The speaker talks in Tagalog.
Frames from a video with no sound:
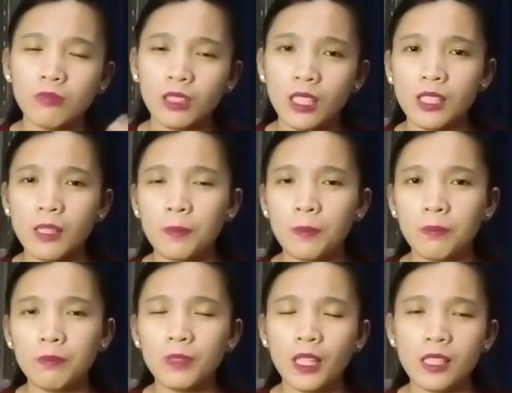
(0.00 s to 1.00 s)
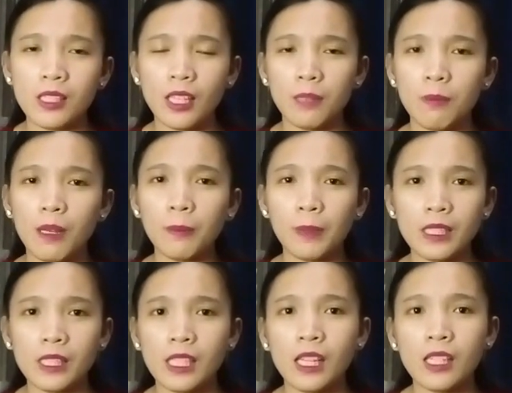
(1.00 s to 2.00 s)
nasa, nasa ibang
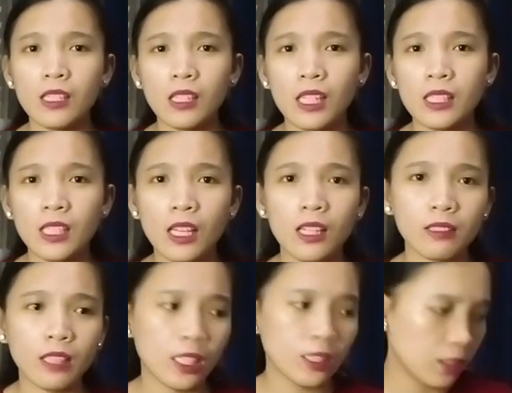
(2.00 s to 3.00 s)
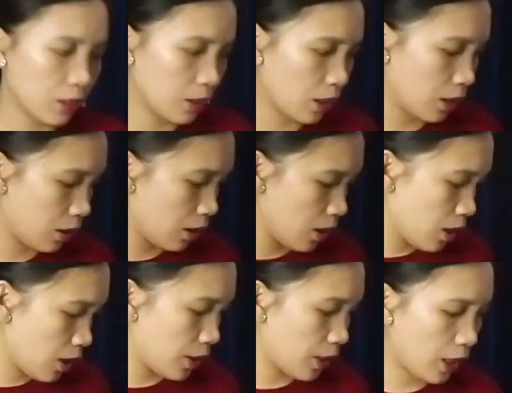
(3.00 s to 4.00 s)
bansa. Kasi ang title ng,
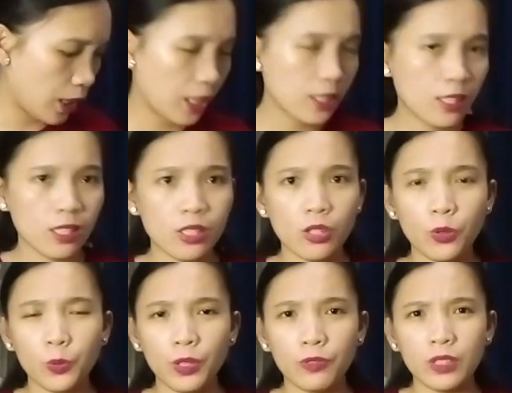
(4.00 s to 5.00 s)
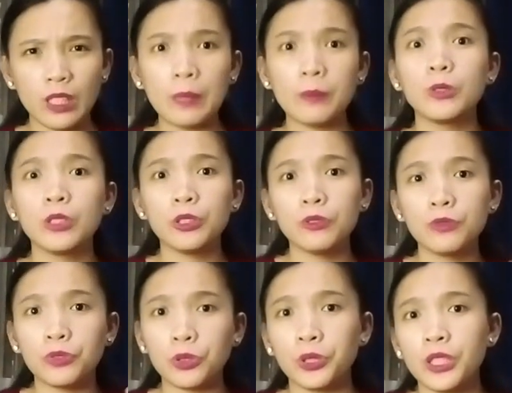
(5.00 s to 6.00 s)
ng ads is OFW
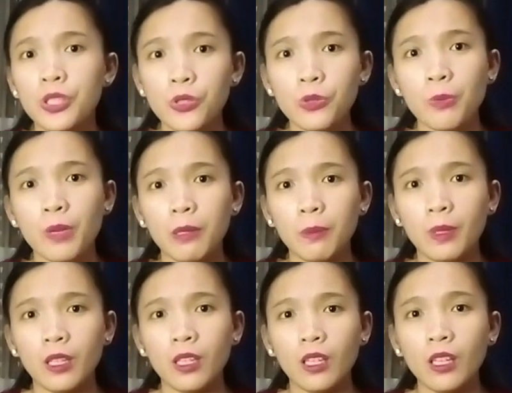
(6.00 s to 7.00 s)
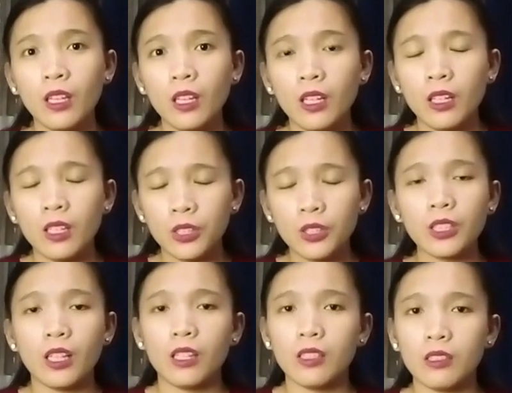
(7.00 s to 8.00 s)
Voice. So, maybe,
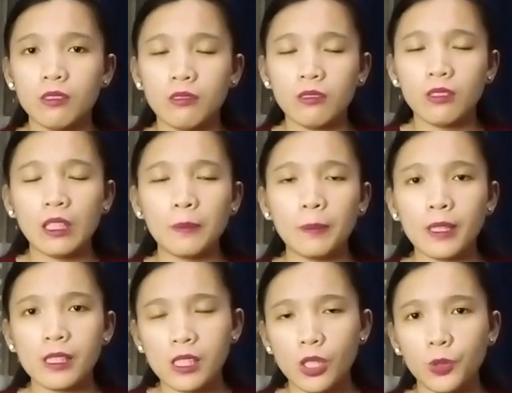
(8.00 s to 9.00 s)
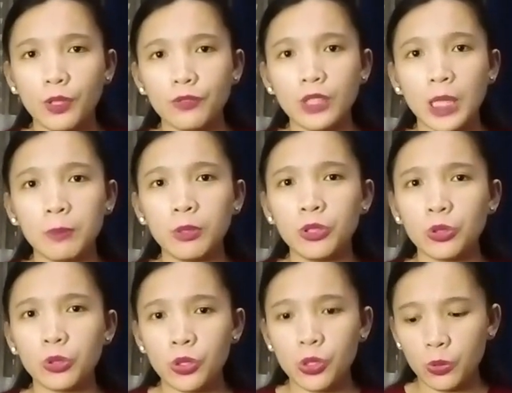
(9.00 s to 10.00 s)
yun nga, uh, para sa
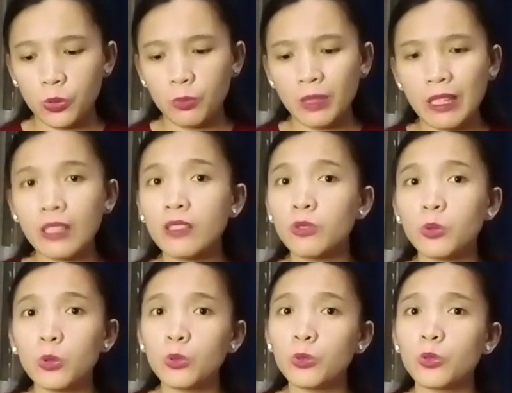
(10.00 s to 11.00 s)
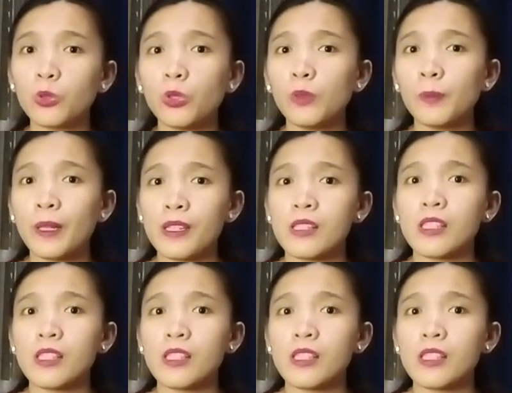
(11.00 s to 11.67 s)
OFW to. So, malaking tulong to para